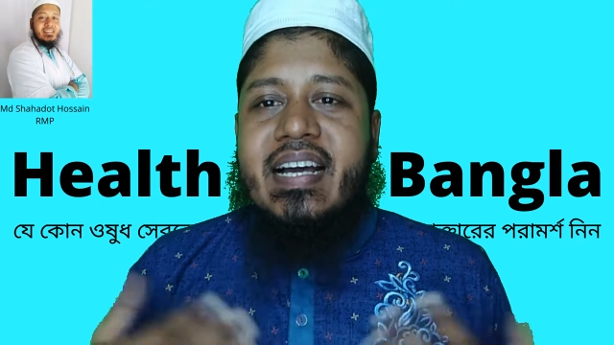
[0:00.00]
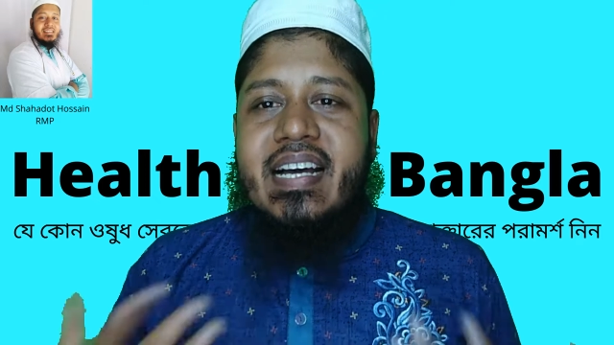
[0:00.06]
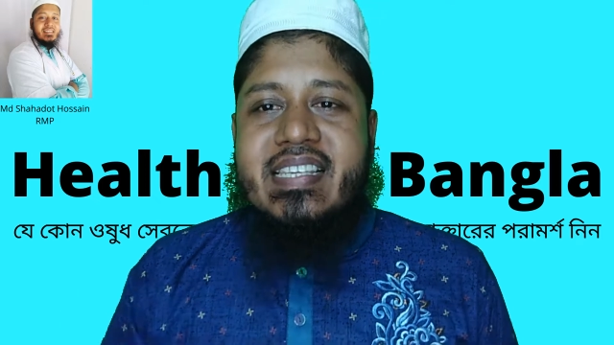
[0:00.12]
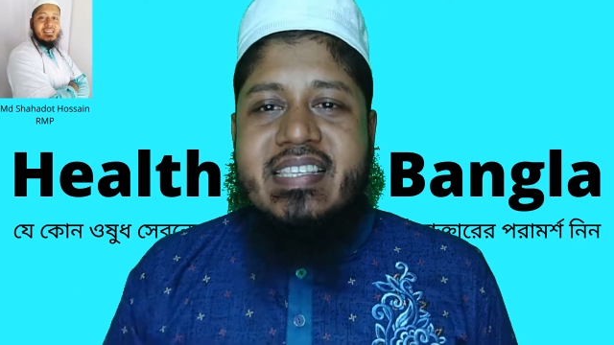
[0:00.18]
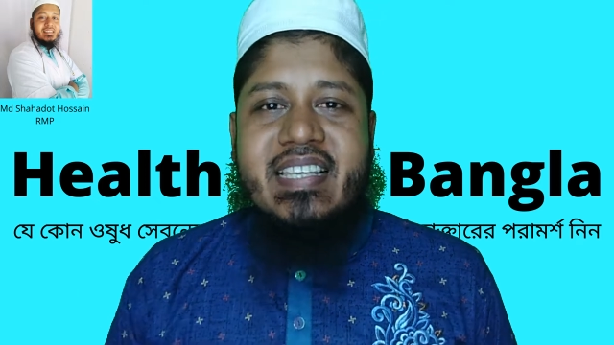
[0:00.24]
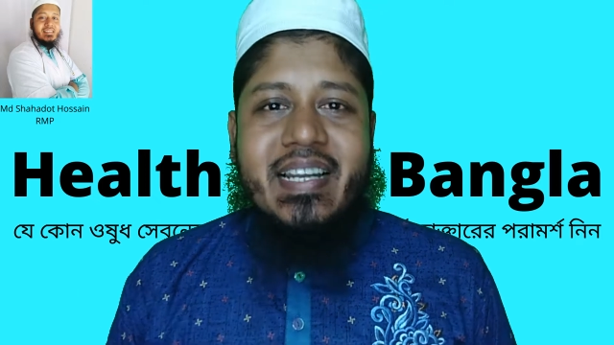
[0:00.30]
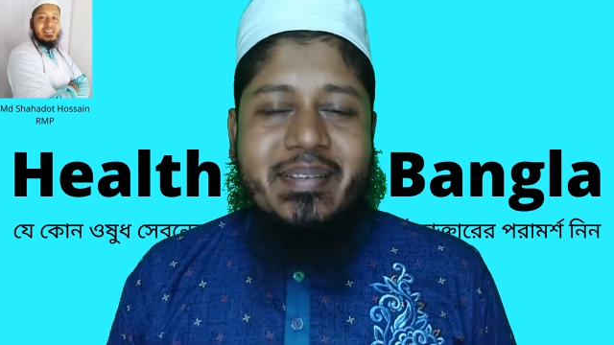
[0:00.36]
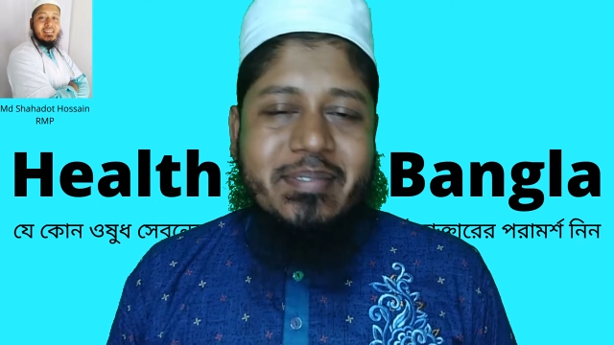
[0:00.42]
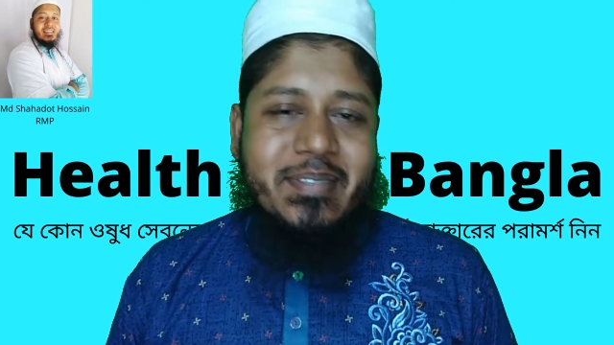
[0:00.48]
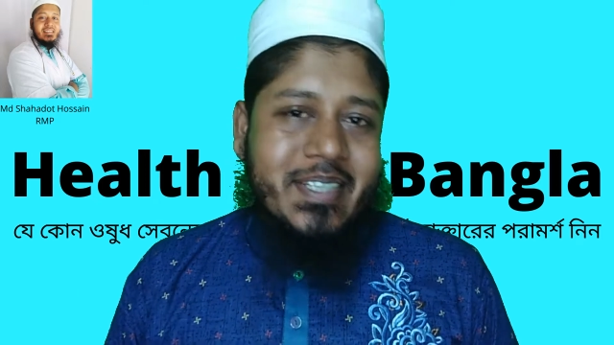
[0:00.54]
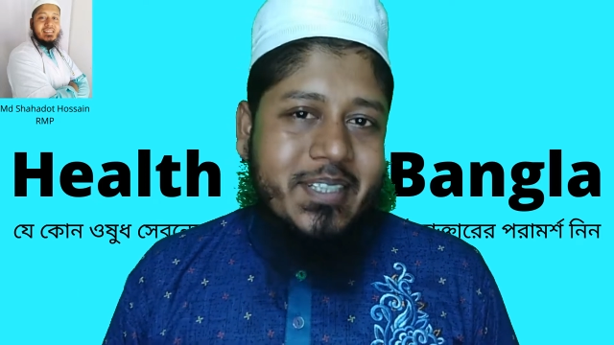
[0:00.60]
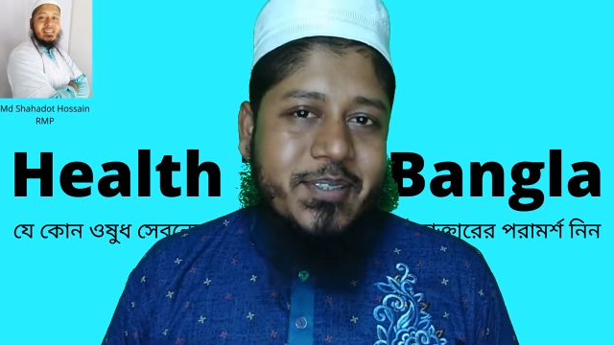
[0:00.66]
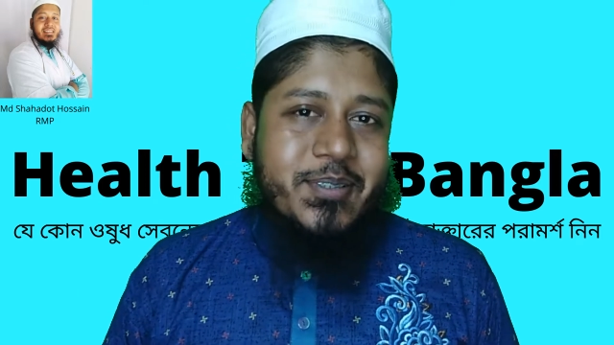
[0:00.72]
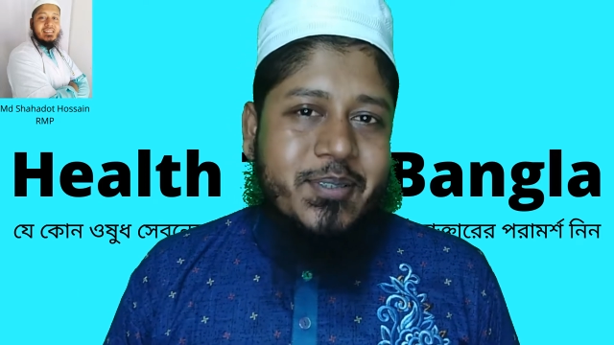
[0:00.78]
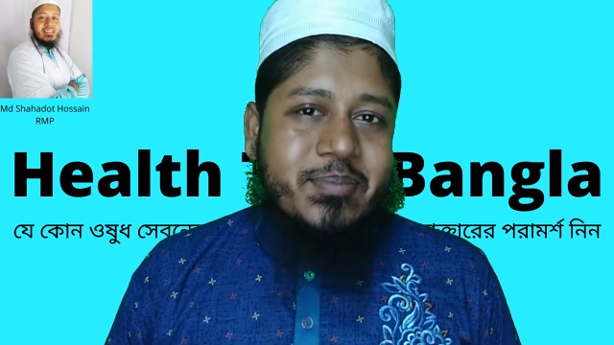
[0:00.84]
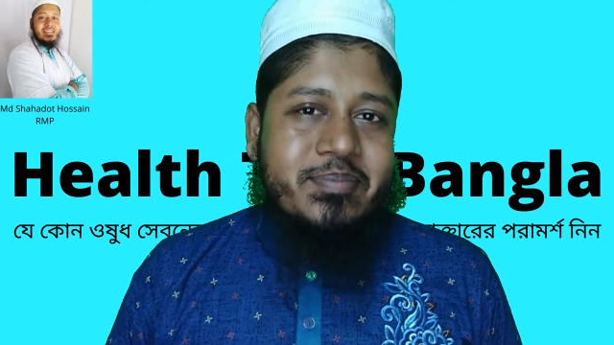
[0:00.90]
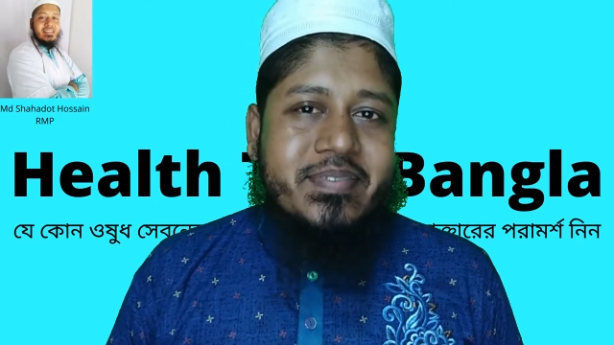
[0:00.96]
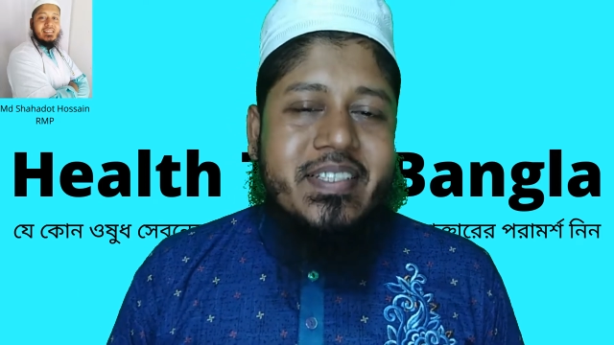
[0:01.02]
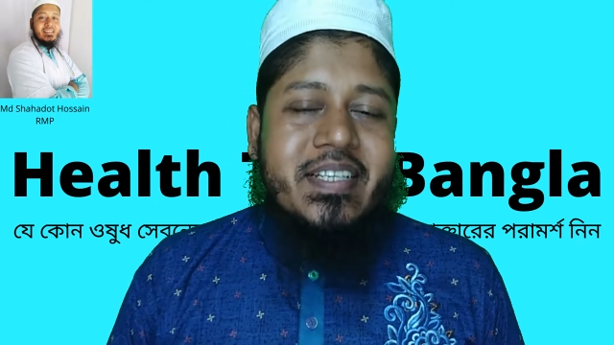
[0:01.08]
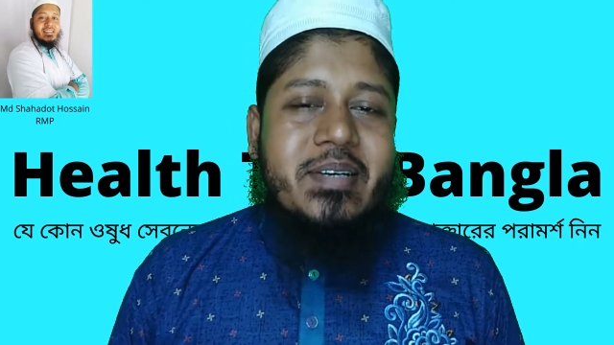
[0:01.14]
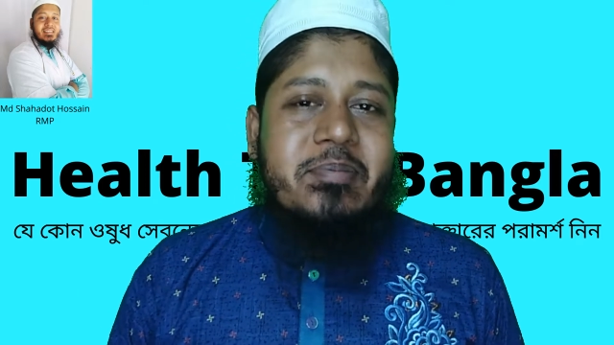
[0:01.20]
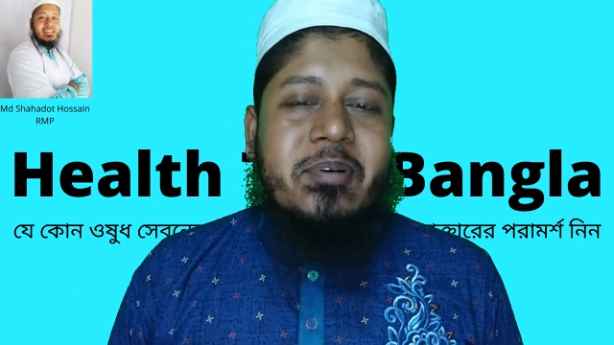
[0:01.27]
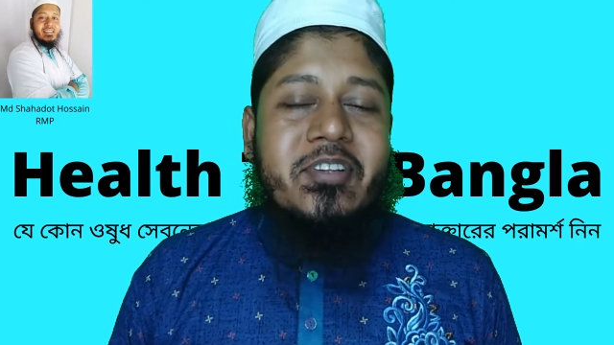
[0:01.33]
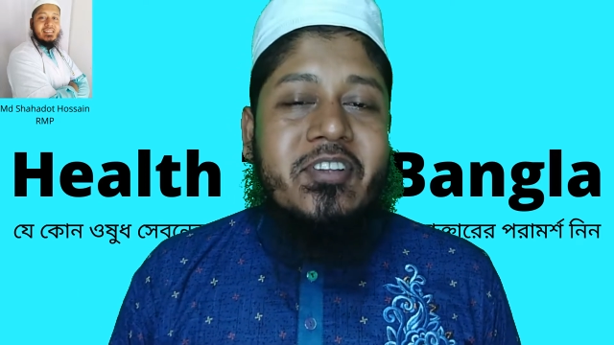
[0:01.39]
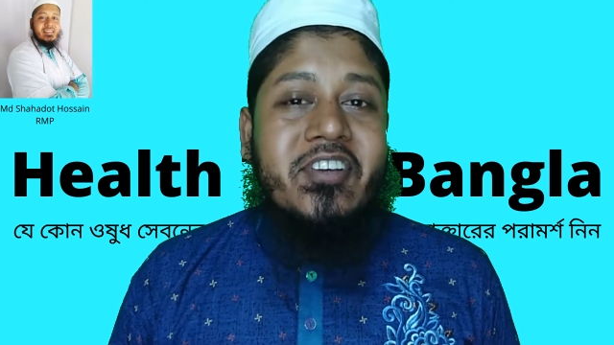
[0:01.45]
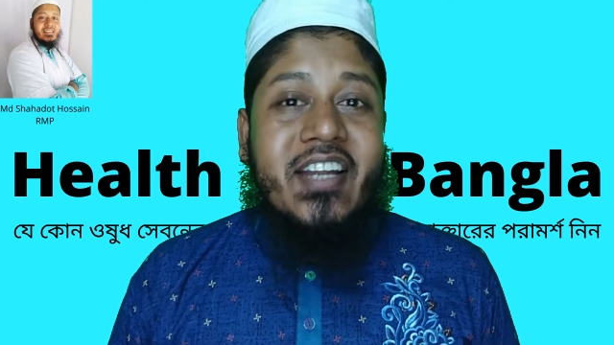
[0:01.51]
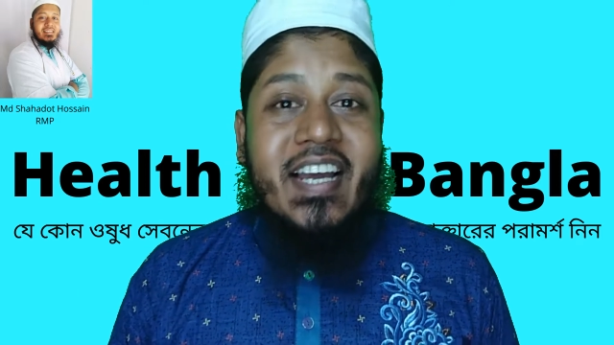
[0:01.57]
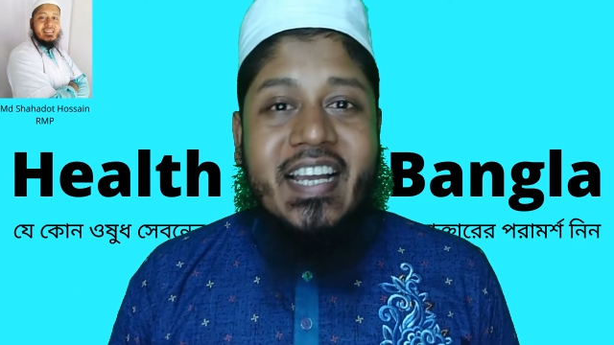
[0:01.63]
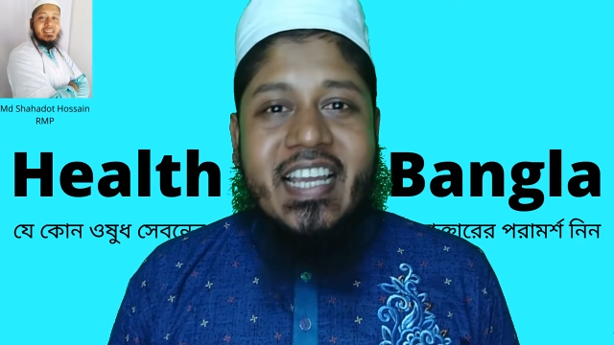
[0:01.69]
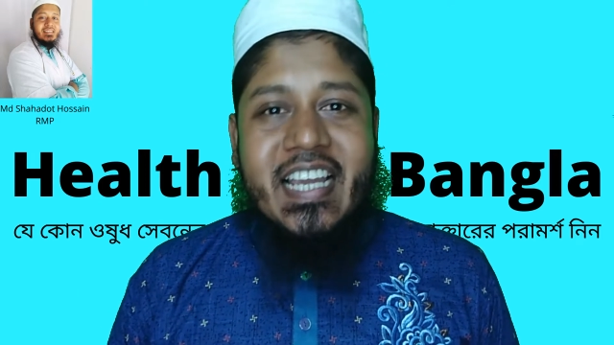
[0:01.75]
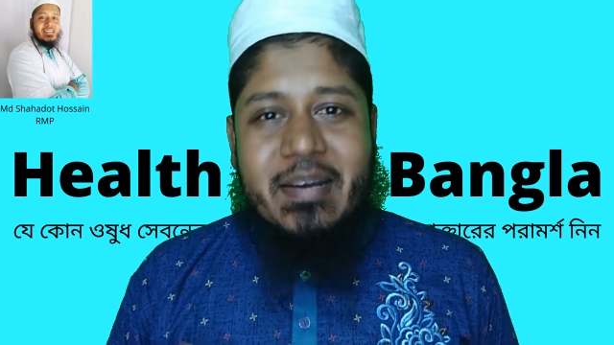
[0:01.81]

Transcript: আসসালামু আলাইকুম বন্ধুরা